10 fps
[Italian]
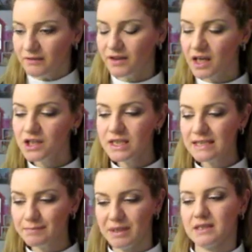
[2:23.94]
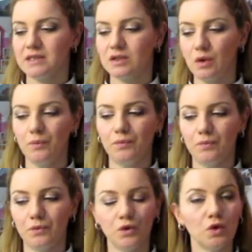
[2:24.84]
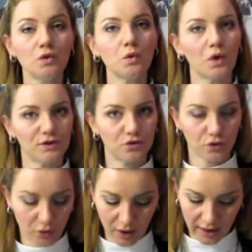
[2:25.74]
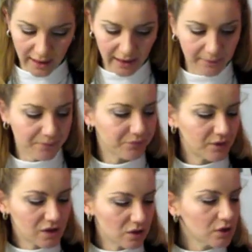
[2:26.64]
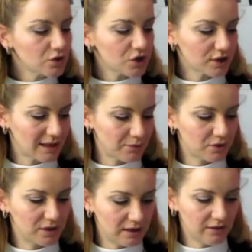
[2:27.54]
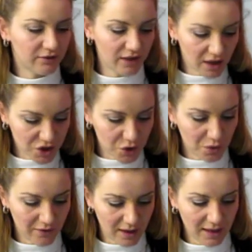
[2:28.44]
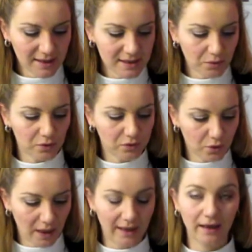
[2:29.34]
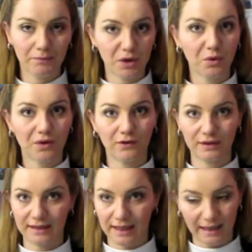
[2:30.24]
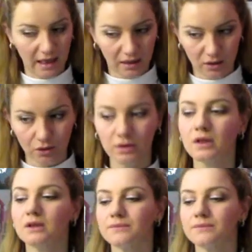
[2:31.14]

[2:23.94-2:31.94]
Viaggi spesso, non quanto vorrei. Di solito cerchiamo di farci una vacanza culturale almeno una volta all'anno.